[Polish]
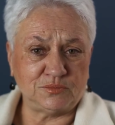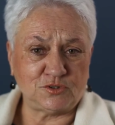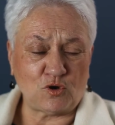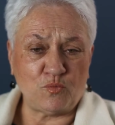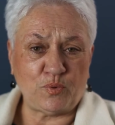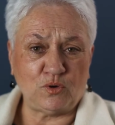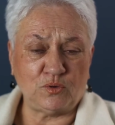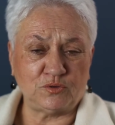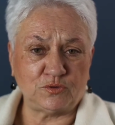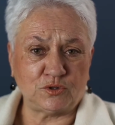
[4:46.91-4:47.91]
są
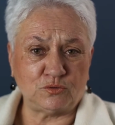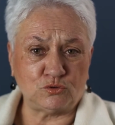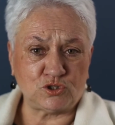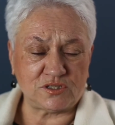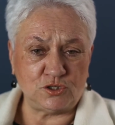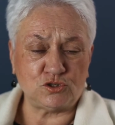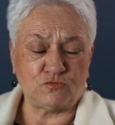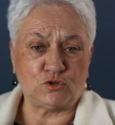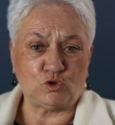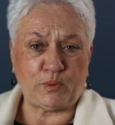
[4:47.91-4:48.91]
po, y,
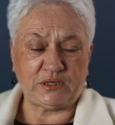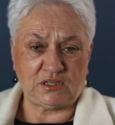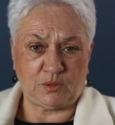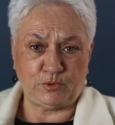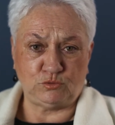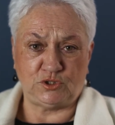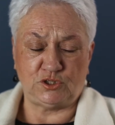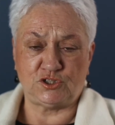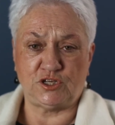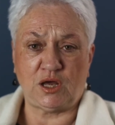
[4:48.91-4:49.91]
uczestniczą w grupach
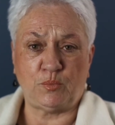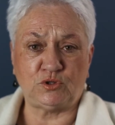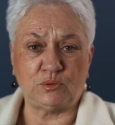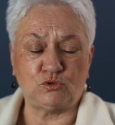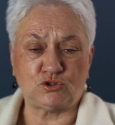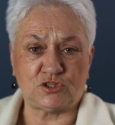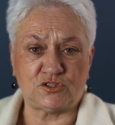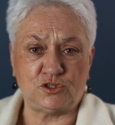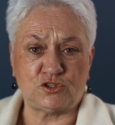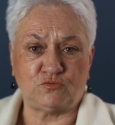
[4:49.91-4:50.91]
terapeutycznych, a potem
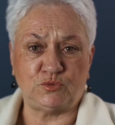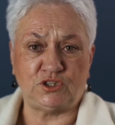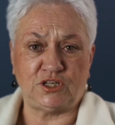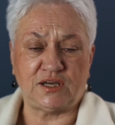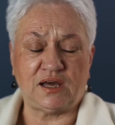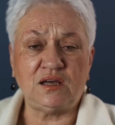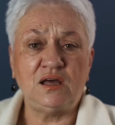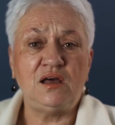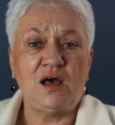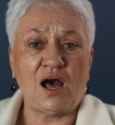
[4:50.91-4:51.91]
uczestniczą w meetingach
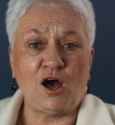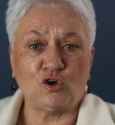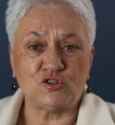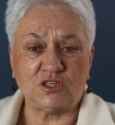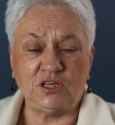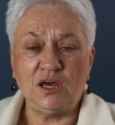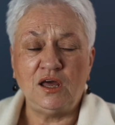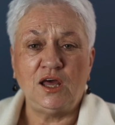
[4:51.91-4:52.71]
aoskich,